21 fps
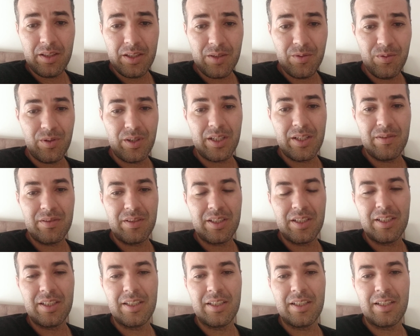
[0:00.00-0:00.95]
E eu creio
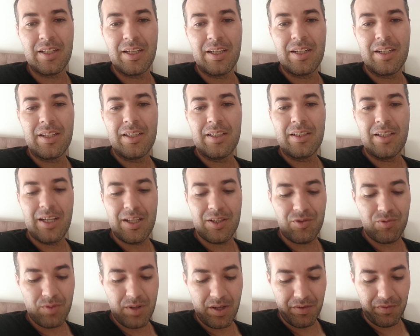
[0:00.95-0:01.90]
que a
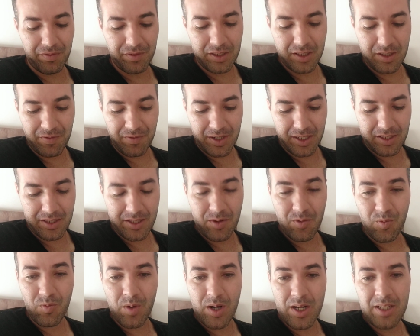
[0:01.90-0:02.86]
sua vida vai ter
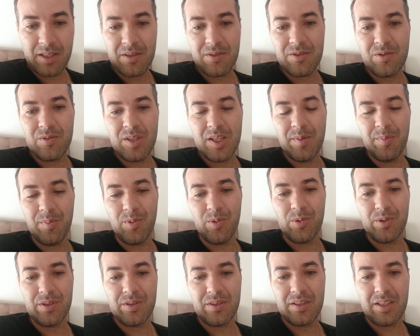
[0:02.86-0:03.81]
um antes e um
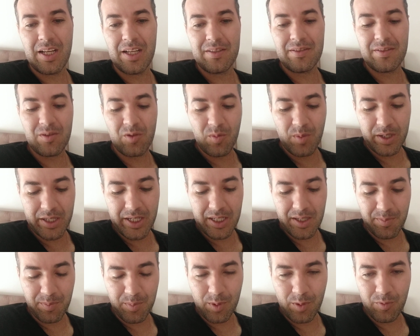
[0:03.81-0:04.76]
depois. Assim como
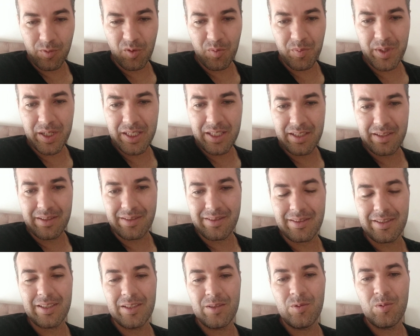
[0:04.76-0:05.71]
aquele povo
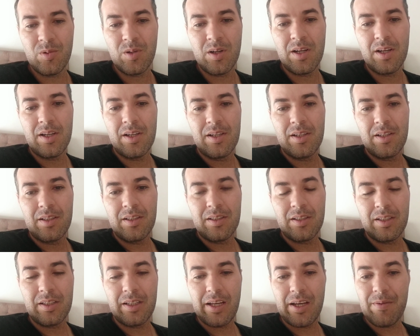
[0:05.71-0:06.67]
obedeceu,
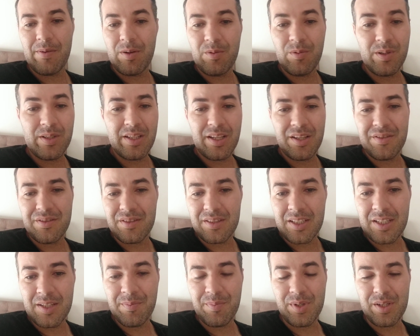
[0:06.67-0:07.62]
é uma coisa
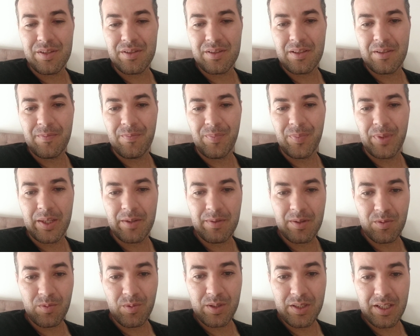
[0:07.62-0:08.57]
simples, é
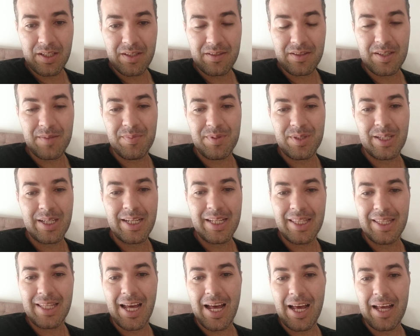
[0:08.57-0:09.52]
uma coisa simples
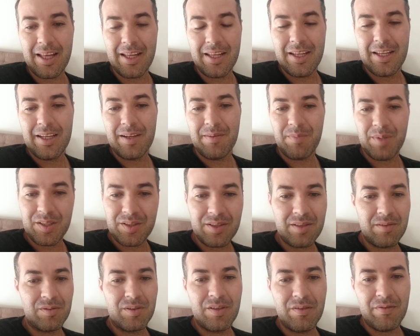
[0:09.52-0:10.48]
gritar, mas
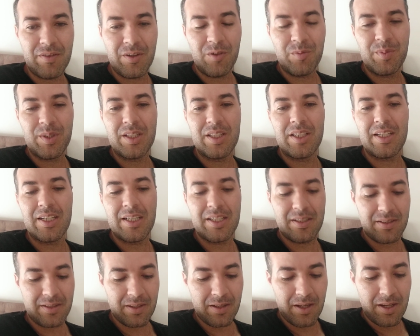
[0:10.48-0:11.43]
se não tiver
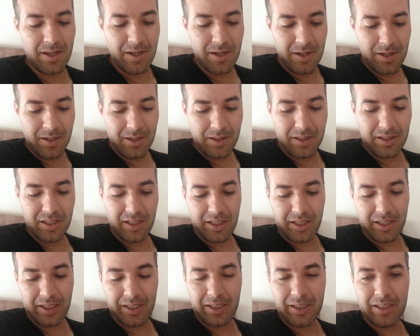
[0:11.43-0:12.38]
obediência,
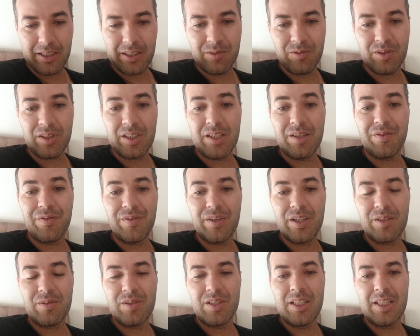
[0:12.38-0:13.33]
é, não tem
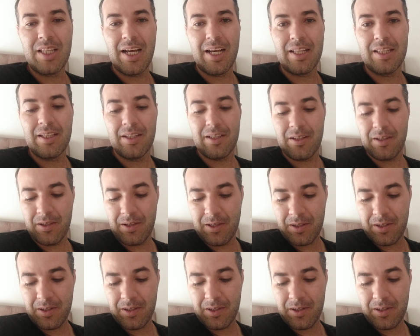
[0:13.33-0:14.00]
efeito de nada.